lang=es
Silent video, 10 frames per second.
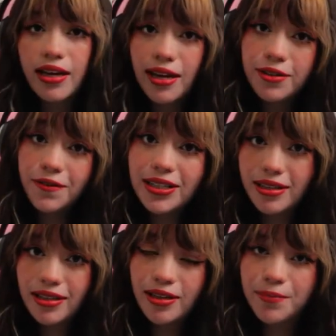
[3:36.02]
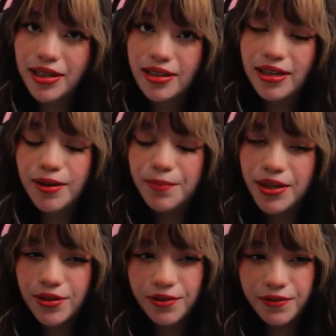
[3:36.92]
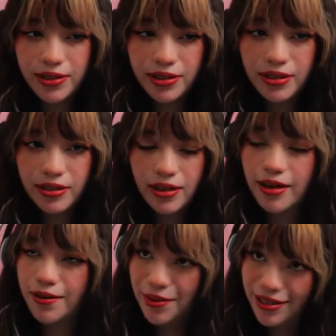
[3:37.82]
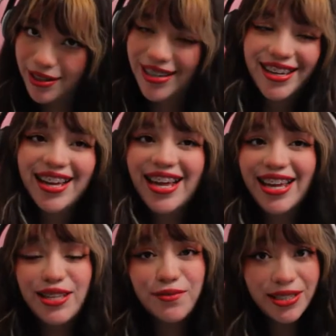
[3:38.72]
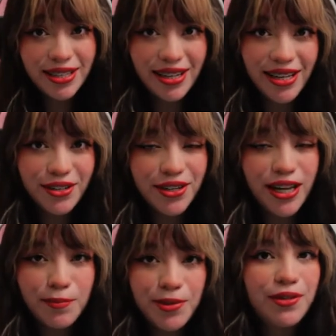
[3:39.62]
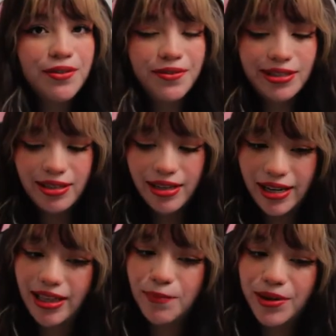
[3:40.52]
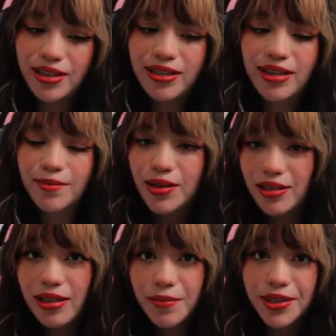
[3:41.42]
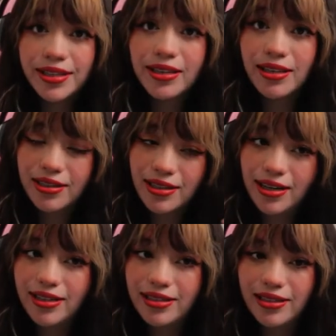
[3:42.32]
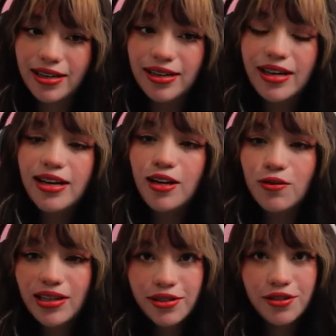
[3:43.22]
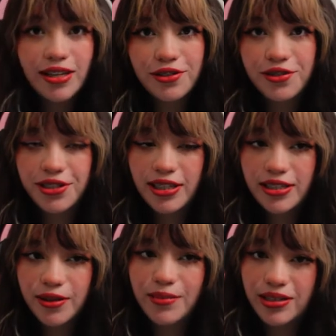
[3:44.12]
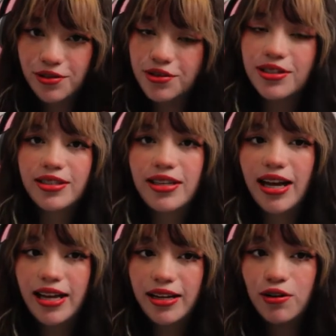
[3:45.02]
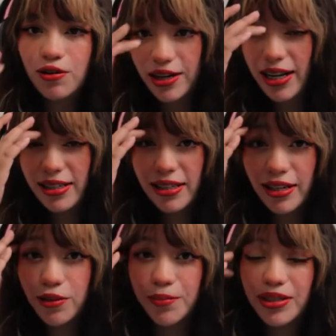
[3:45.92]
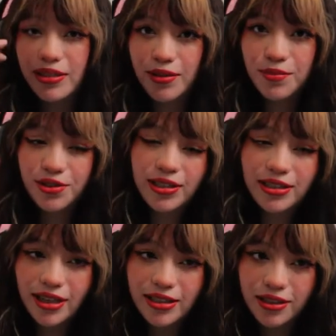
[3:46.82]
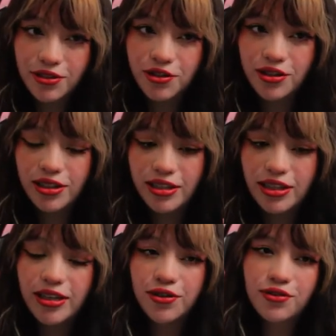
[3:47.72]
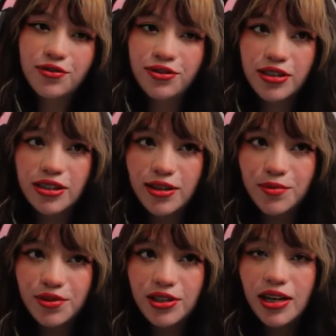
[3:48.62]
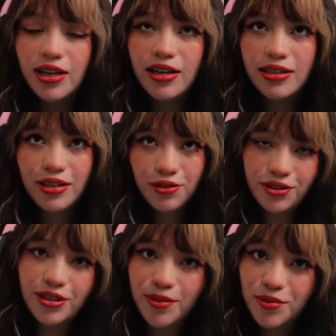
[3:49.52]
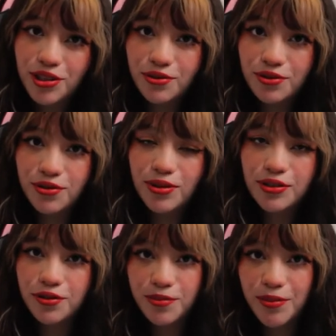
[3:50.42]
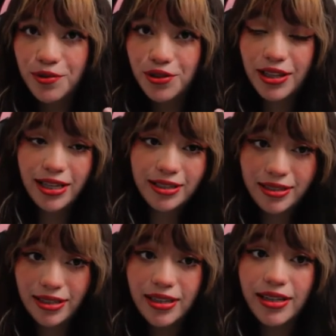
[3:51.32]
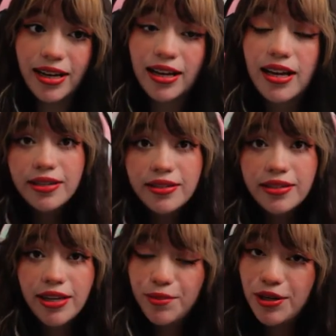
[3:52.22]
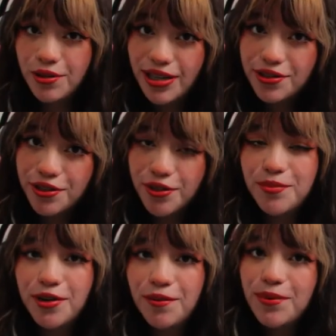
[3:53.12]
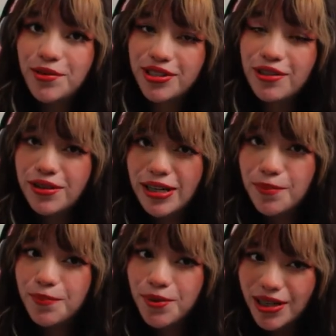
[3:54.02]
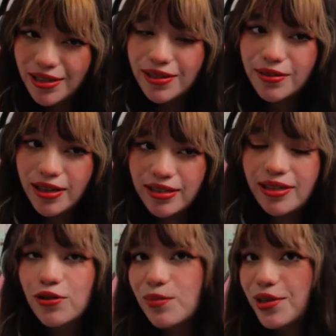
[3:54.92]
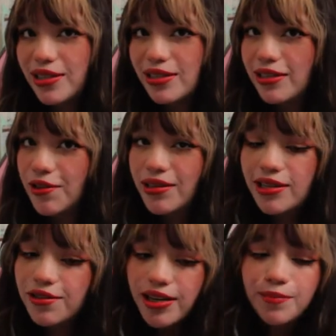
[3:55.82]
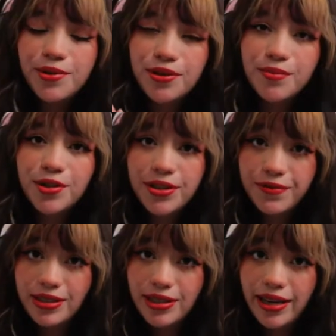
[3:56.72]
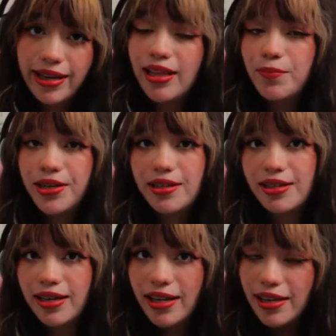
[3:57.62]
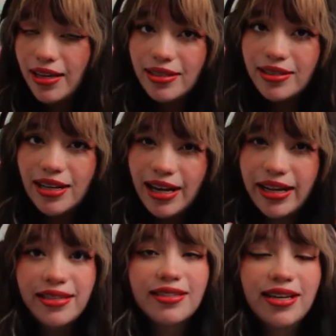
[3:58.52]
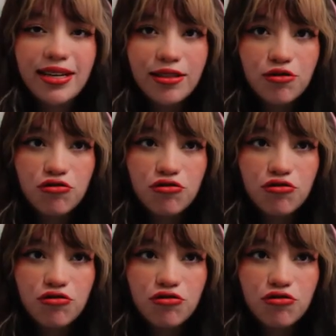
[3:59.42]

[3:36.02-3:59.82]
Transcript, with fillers: Es fácil en la práctica, pero difícil al revés. Es fácil en la teoría, pero difícil en la práctica. Básicamente es analizar cuáles son las cosas que más nos distraen o que hacen que no prestemos tanta atención ni que nos concentremos ni nos sintamos a gusto cuando tomamos clases en línea. Y bueno, ¿esto cómo lo vamos a lograr? Pues es algo muy sencillo en la teoría, pero muy difícil en la práctica, y es analizar